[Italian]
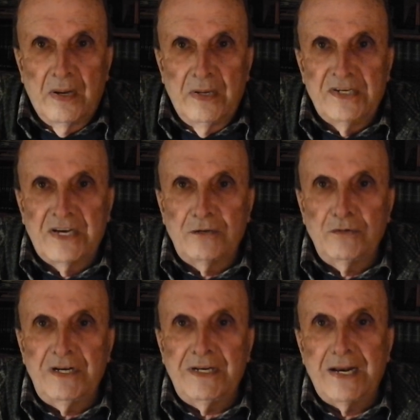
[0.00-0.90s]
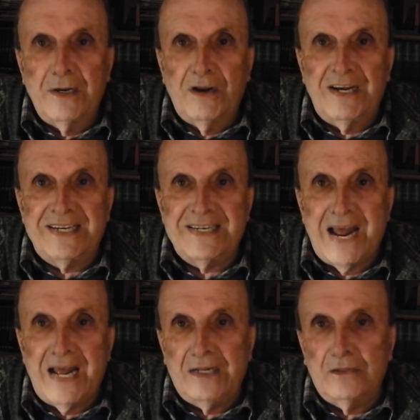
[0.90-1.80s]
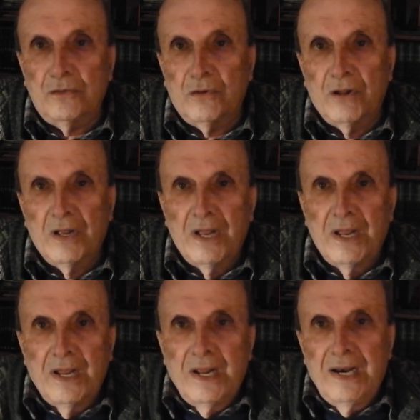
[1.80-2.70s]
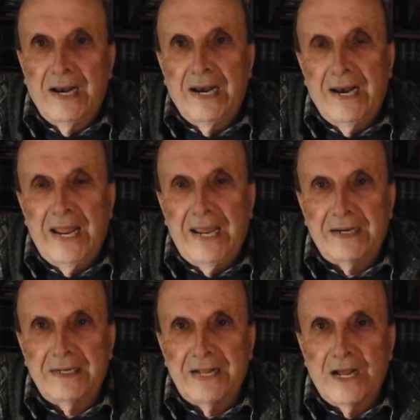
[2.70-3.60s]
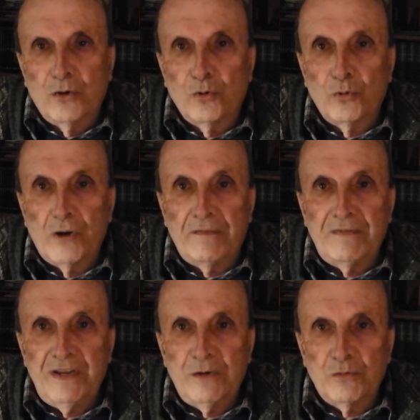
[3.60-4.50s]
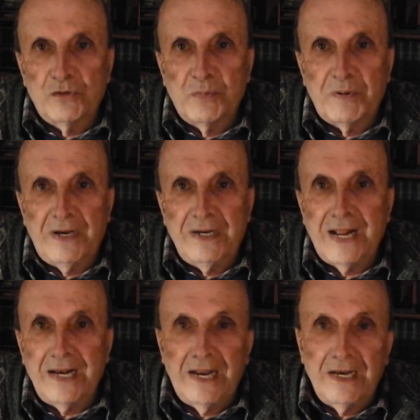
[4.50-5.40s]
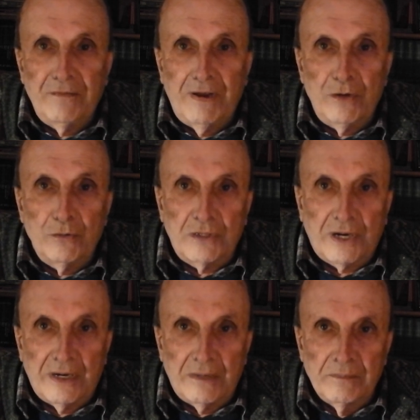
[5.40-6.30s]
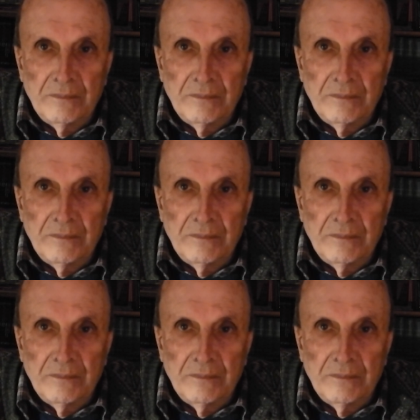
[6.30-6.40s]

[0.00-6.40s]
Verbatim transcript: Gli Stati Uniti hanno alzato l'allerta coronavirus per l'Italia a livello 3,